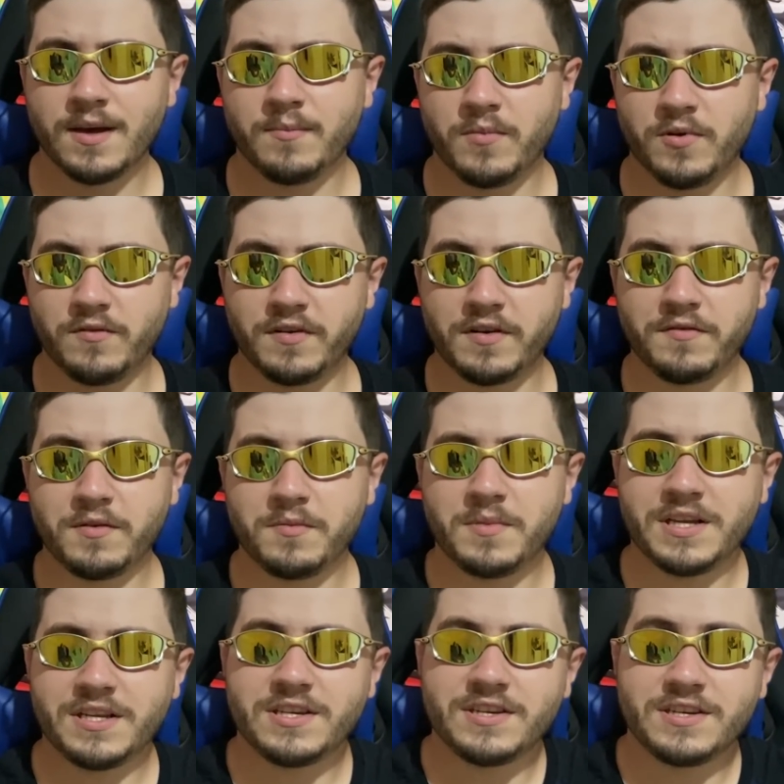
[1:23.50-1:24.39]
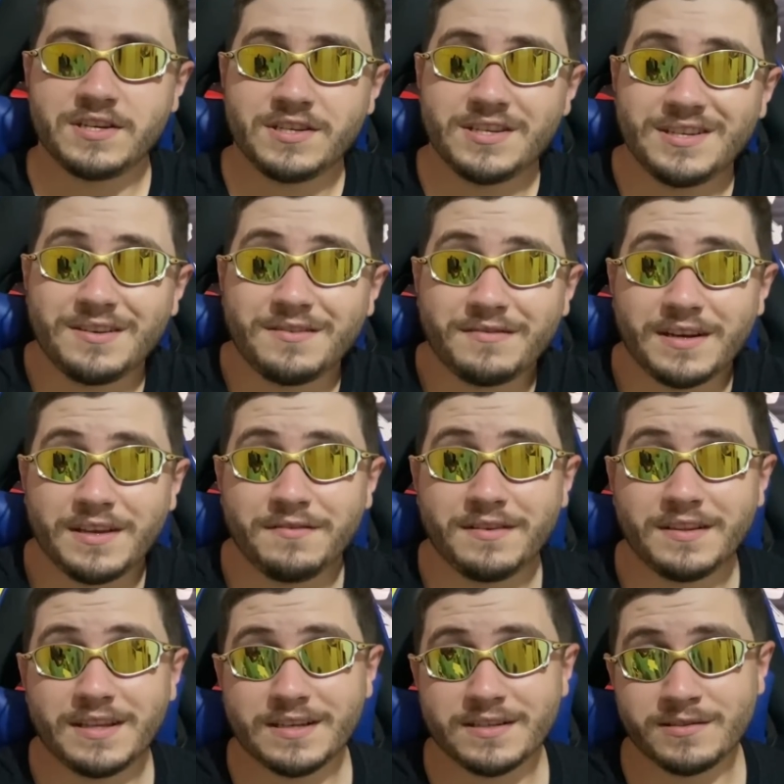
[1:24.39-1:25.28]
Provavelmente a gente não vai
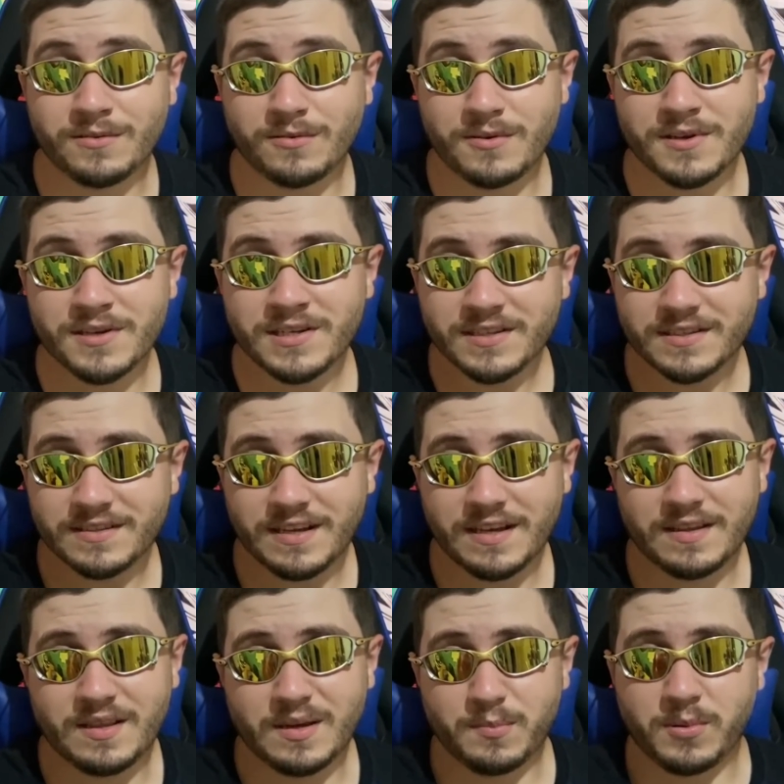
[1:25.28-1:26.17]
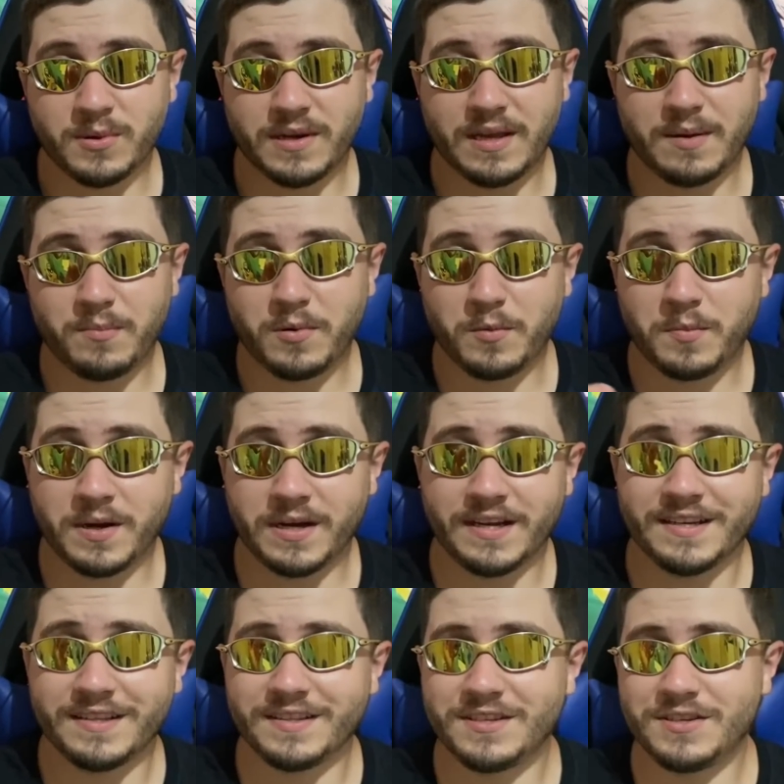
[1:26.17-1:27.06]
ver nas lojas, né? Até porque é
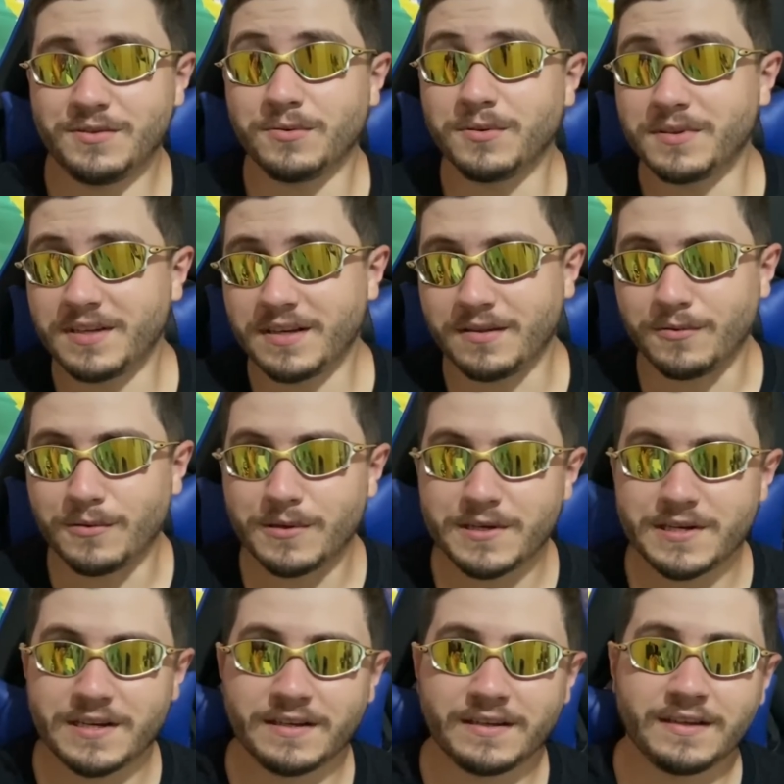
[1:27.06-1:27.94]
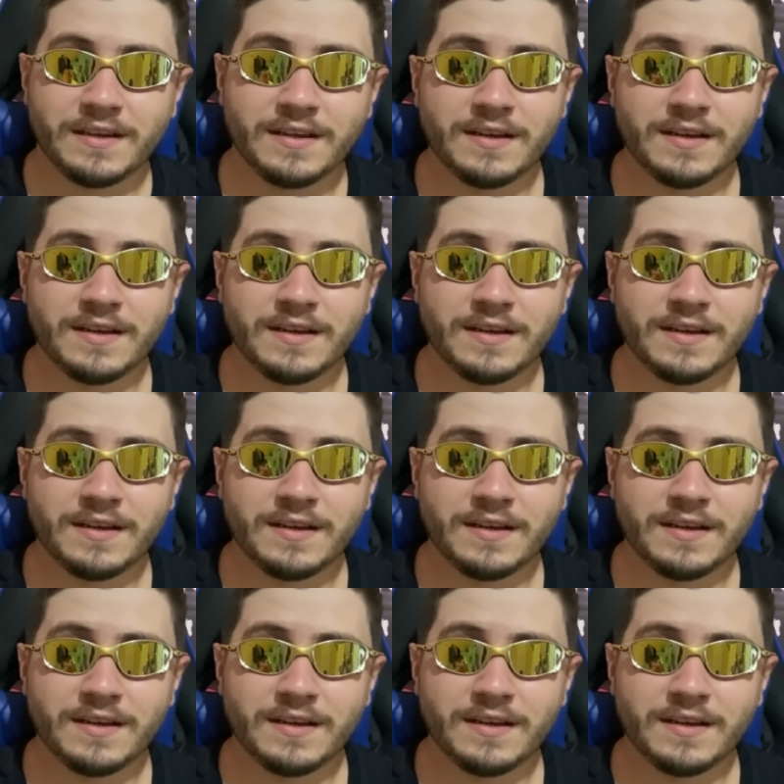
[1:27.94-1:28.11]
propaganda de outra loja.